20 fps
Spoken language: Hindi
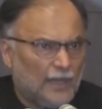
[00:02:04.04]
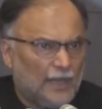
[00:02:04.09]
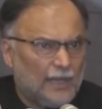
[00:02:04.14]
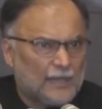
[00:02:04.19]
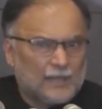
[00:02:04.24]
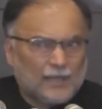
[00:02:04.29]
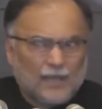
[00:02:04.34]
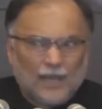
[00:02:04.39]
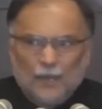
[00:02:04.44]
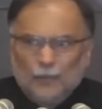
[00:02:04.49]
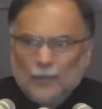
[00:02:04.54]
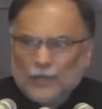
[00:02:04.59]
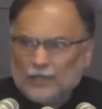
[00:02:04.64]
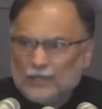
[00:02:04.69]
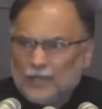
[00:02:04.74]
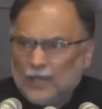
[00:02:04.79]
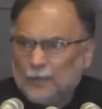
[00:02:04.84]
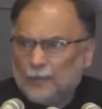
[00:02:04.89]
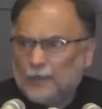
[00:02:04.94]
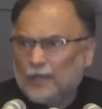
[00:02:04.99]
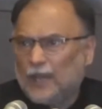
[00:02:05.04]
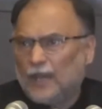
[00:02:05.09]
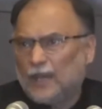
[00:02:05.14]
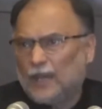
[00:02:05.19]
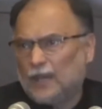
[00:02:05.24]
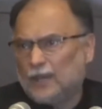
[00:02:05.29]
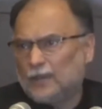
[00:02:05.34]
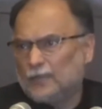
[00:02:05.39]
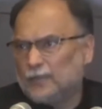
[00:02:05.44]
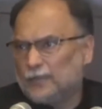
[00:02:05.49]
इसका मतलब क्या
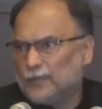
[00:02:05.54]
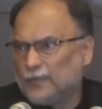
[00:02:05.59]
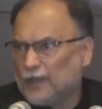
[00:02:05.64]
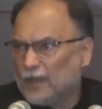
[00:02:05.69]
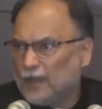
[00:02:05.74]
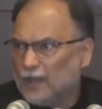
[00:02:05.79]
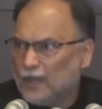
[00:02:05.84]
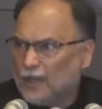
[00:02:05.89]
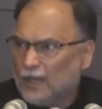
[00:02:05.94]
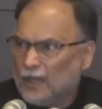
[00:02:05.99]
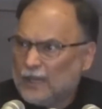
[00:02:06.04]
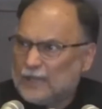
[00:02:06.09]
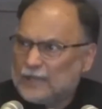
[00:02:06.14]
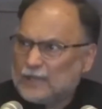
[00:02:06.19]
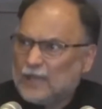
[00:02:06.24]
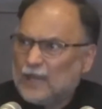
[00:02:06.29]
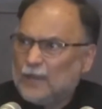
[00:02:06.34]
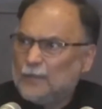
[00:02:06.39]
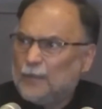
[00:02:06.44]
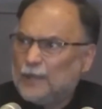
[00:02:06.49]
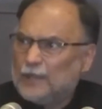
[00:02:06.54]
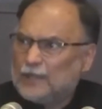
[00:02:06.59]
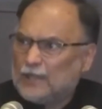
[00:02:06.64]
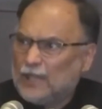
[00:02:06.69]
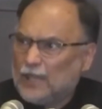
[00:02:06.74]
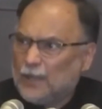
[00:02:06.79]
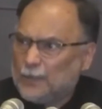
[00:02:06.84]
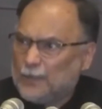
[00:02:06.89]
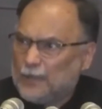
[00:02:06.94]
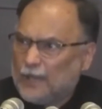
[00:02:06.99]
है इसका
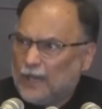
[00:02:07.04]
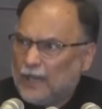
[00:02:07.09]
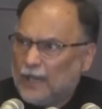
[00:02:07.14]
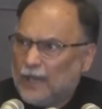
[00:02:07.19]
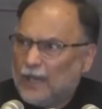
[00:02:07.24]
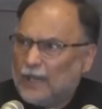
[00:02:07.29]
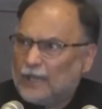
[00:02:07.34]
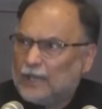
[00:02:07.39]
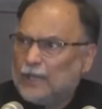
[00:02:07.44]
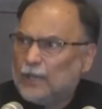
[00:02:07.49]
मतलब यह है